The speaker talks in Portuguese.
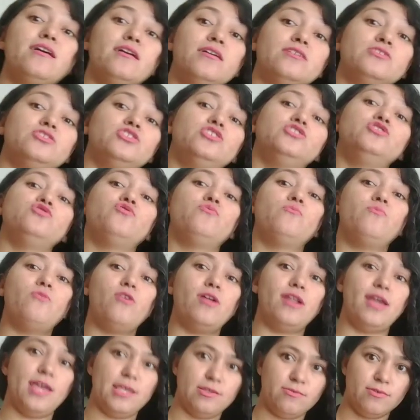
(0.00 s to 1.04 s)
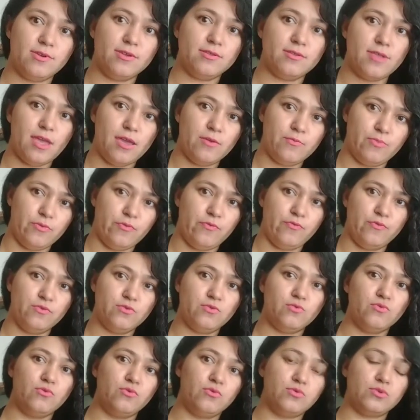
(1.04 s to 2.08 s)
antes de um boleto que tem para o
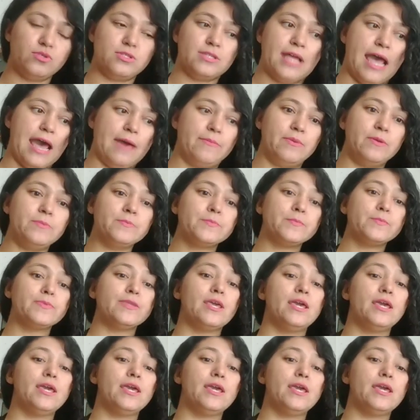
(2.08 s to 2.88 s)
futuro, sabe?